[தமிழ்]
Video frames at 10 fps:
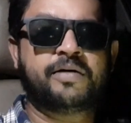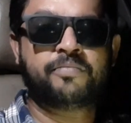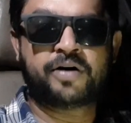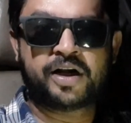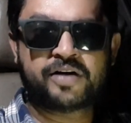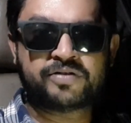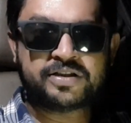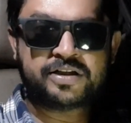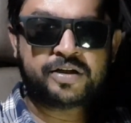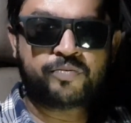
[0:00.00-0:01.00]
நம்மளால் வந்து
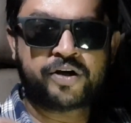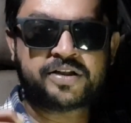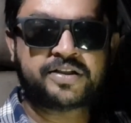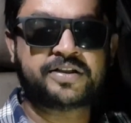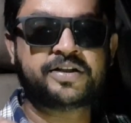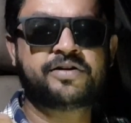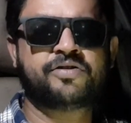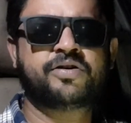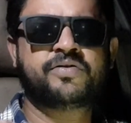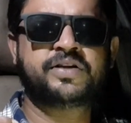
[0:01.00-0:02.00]
சின்ன முயற்சி செஞ்சுட்டு
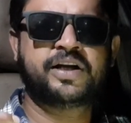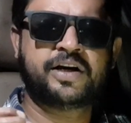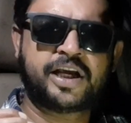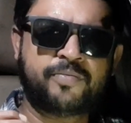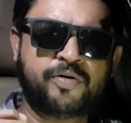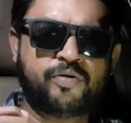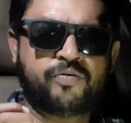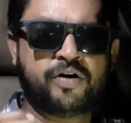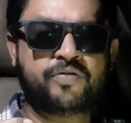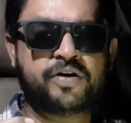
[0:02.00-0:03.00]
இருக்கிறது வந்து என்றைக்குமே ஒரு
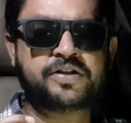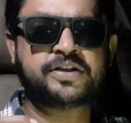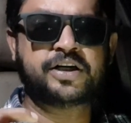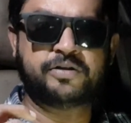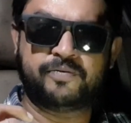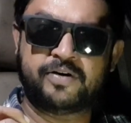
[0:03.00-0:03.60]
வலுவடைஞ்சு அது